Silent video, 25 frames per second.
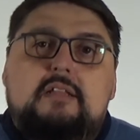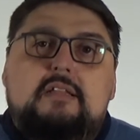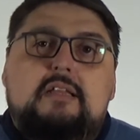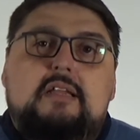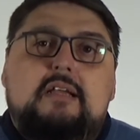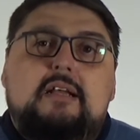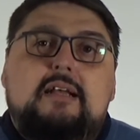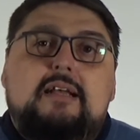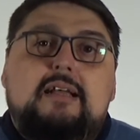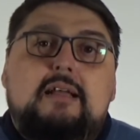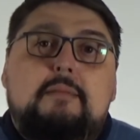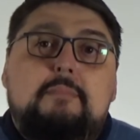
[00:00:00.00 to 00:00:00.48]
di
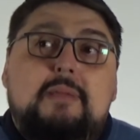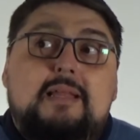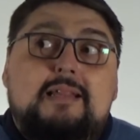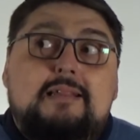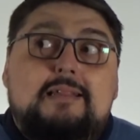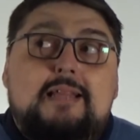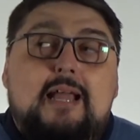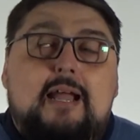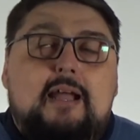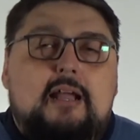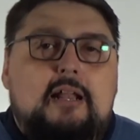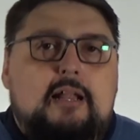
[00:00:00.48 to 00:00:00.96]

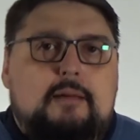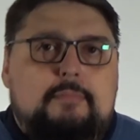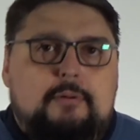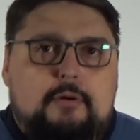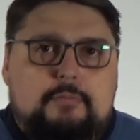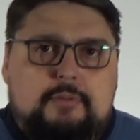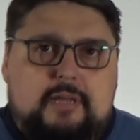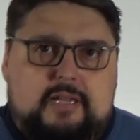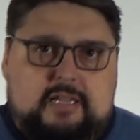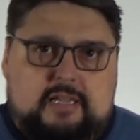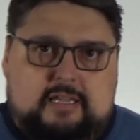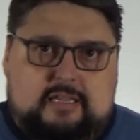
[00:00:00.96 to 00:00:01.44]
incrementare la
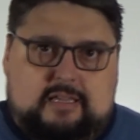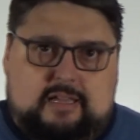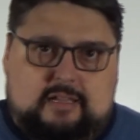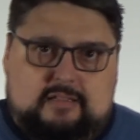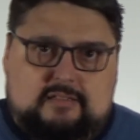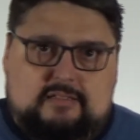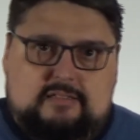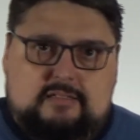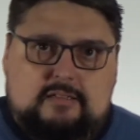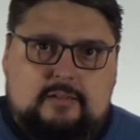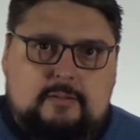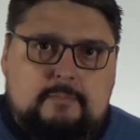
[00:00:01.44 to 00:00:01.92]
propria
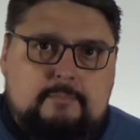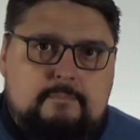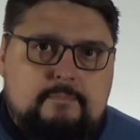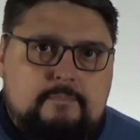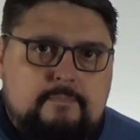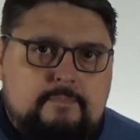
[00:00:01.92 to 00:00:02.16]
ricchezza.